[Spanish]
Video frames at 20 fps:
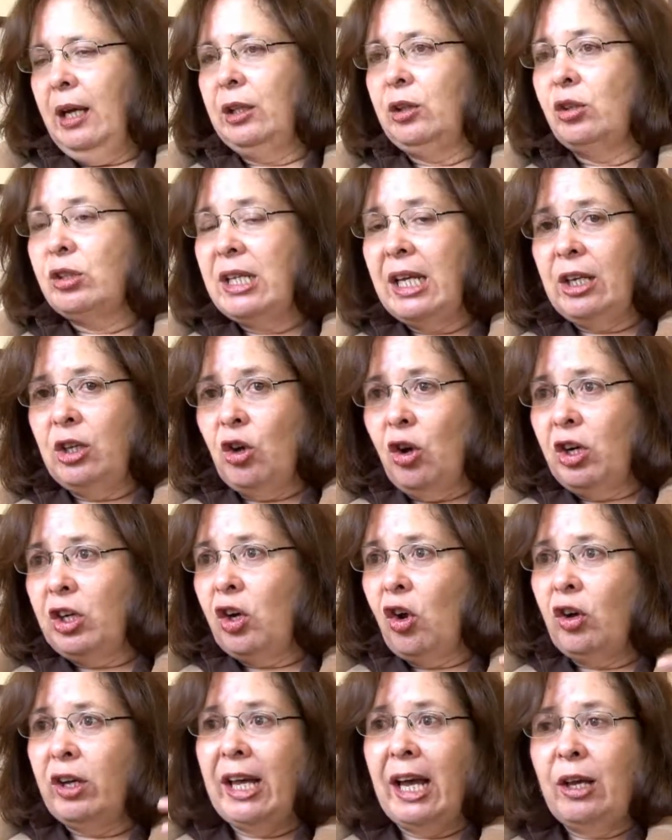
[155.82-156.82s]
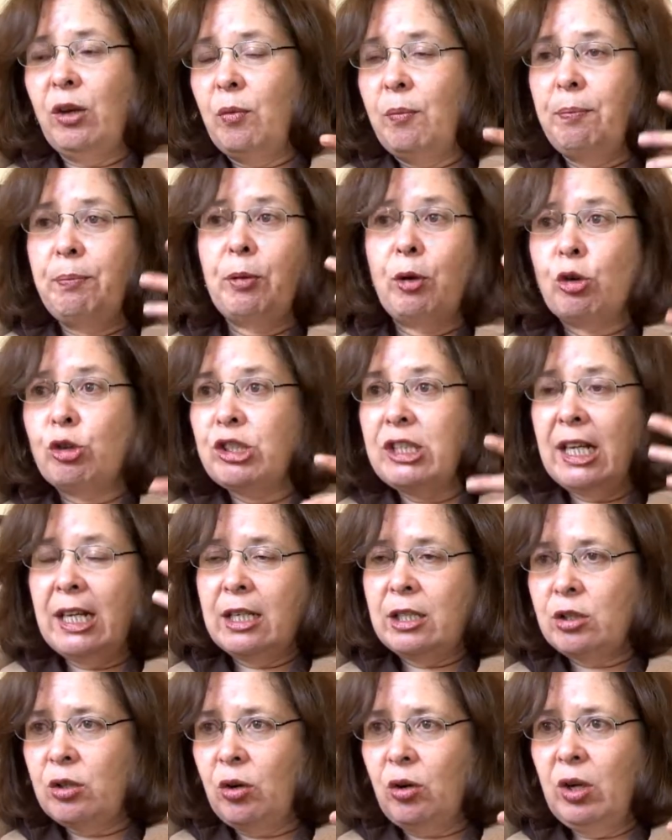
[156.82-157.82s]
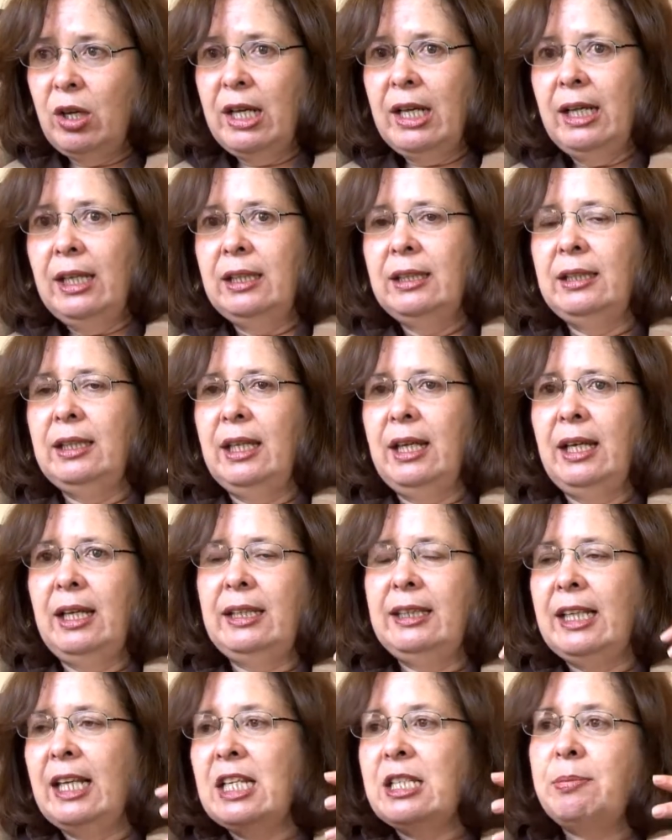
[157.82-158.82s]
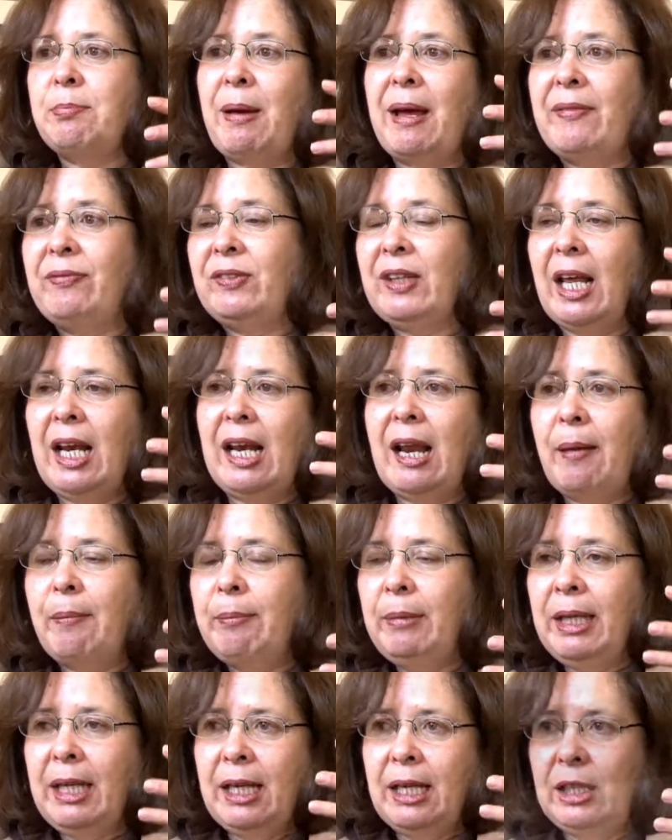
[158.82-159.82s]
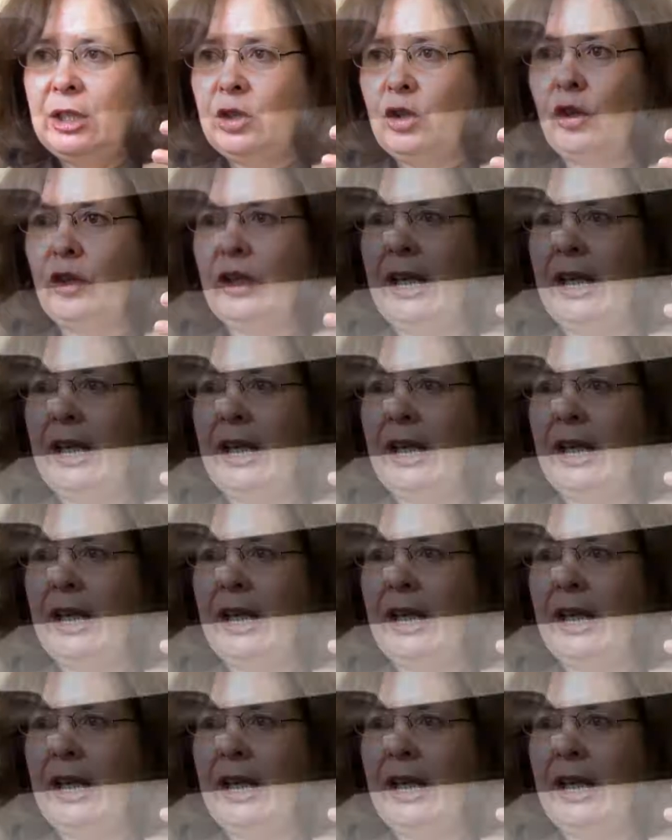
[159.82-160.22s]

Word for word: Entonces, yo creo que hay un proceso de desmantelamiento